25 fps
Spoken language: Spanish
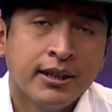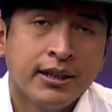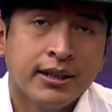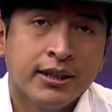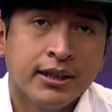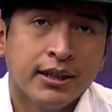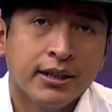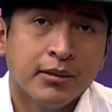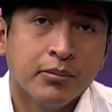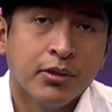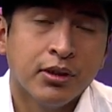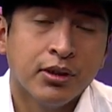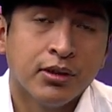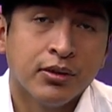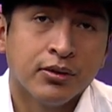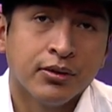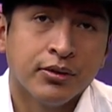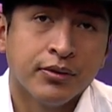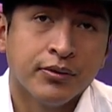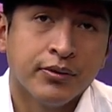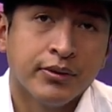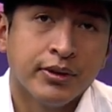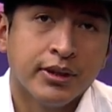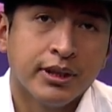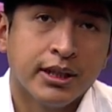Y bueno,
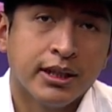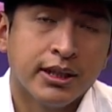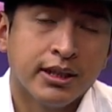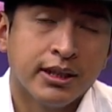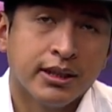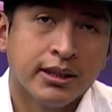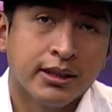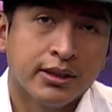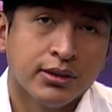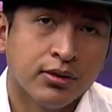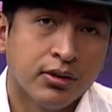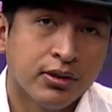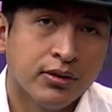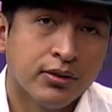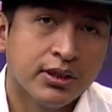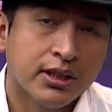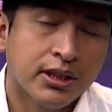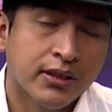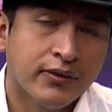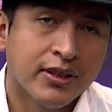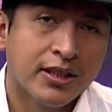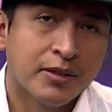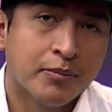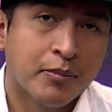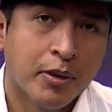son las
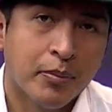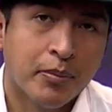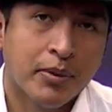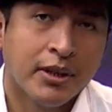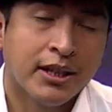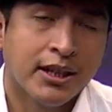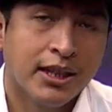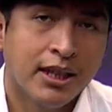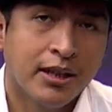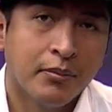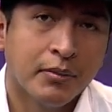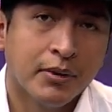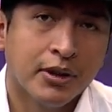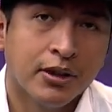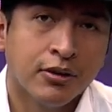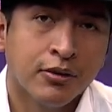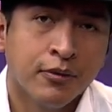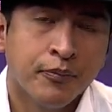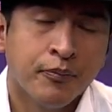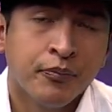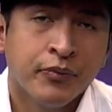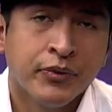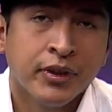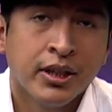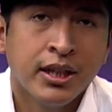cifras pre-pandemia,
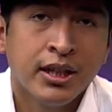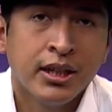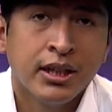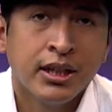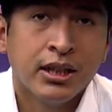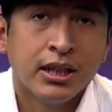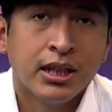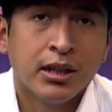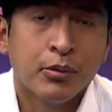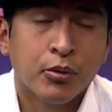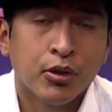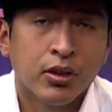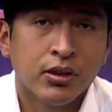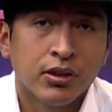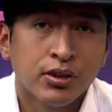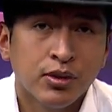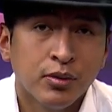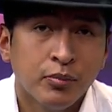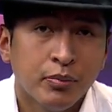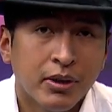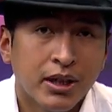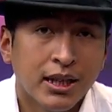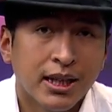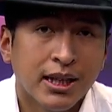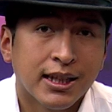¿no? La
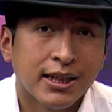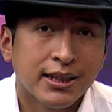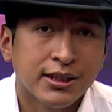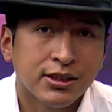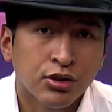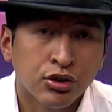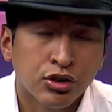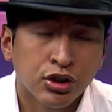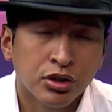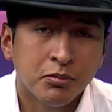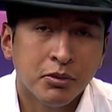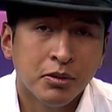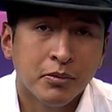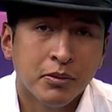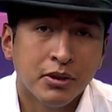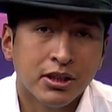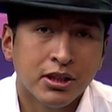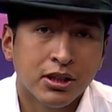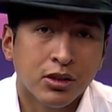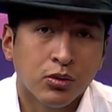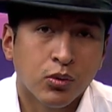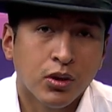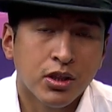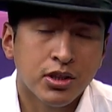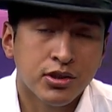proyección para la gestión
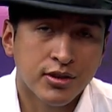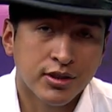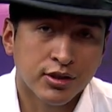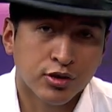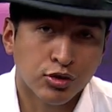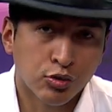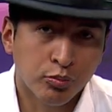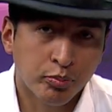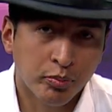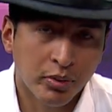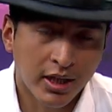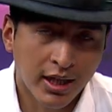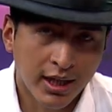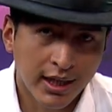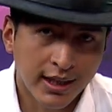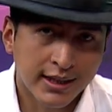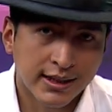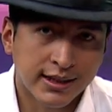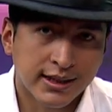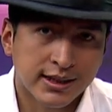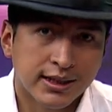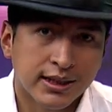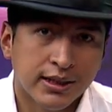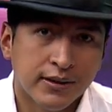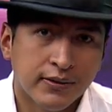2024 es superar
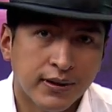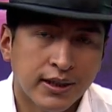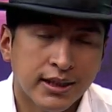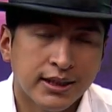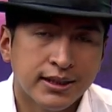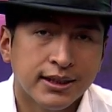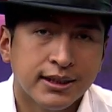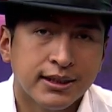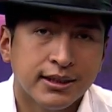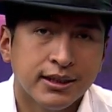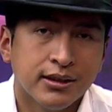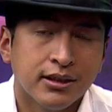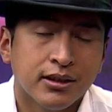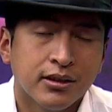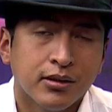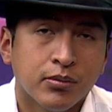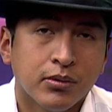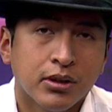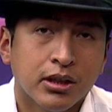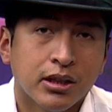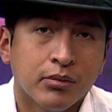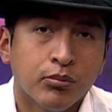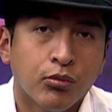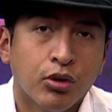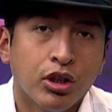esta cifra, es decir,
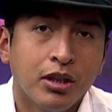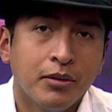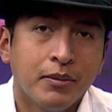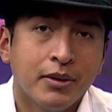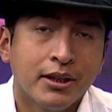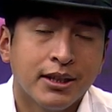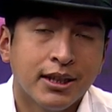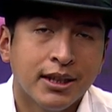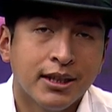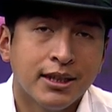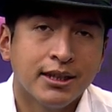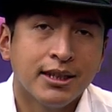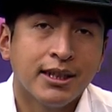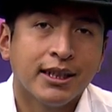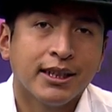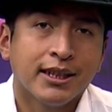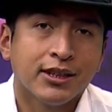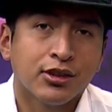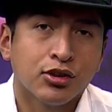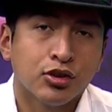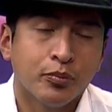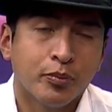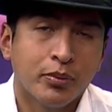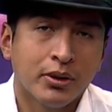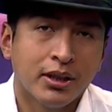Bolivia tendría
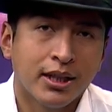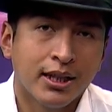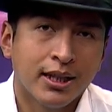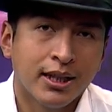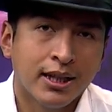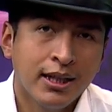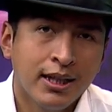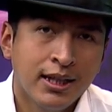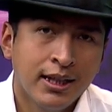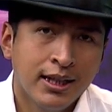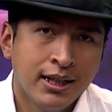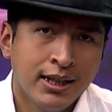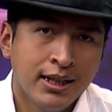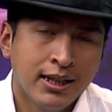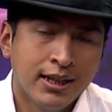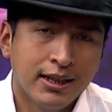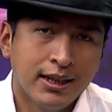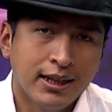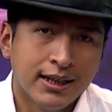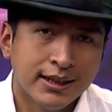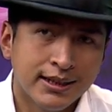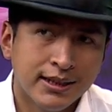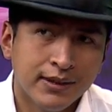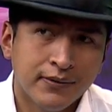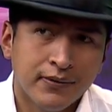que superar
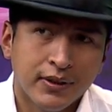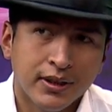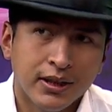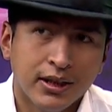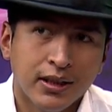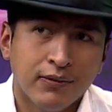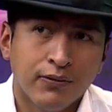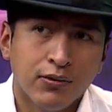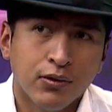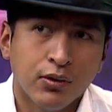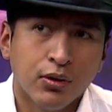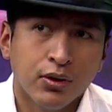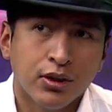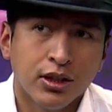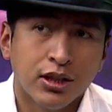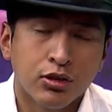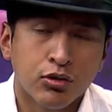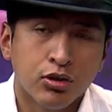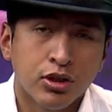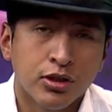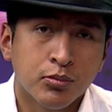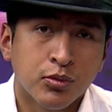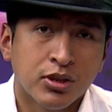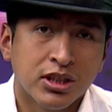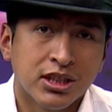la cifra del flujo del
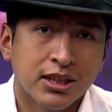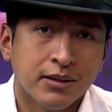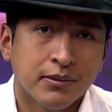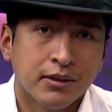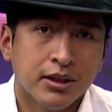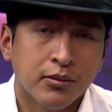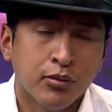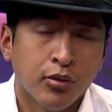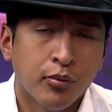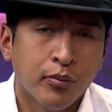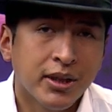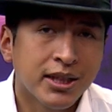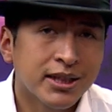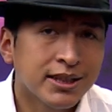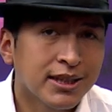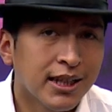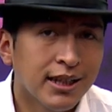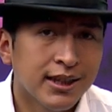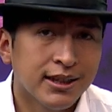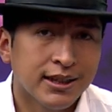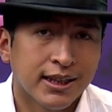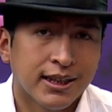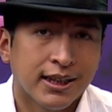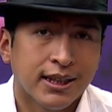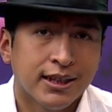turismo receptivo más
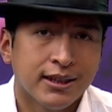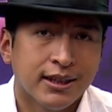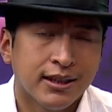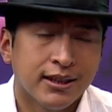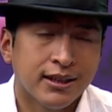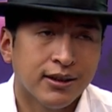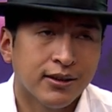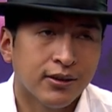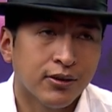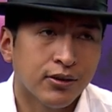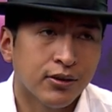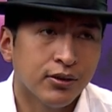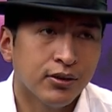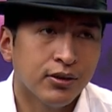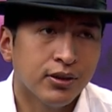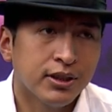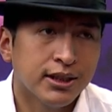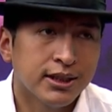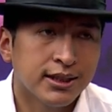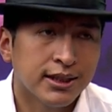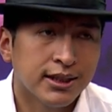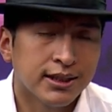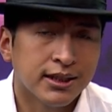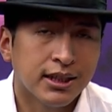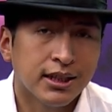alta que ha tenido, ¿no?
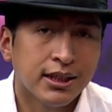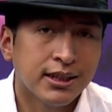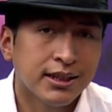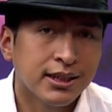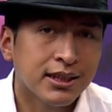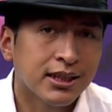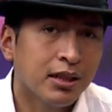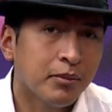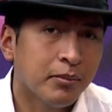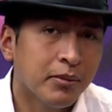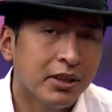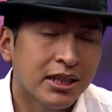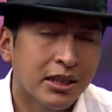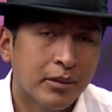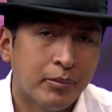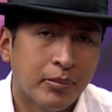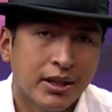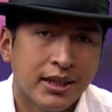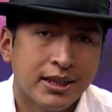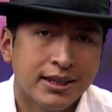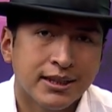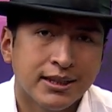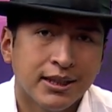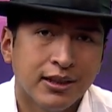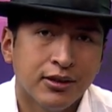Esa es, la meta
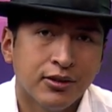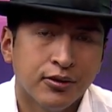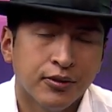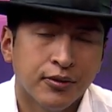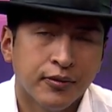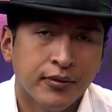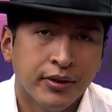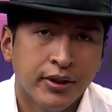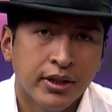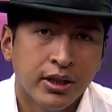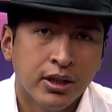para este año.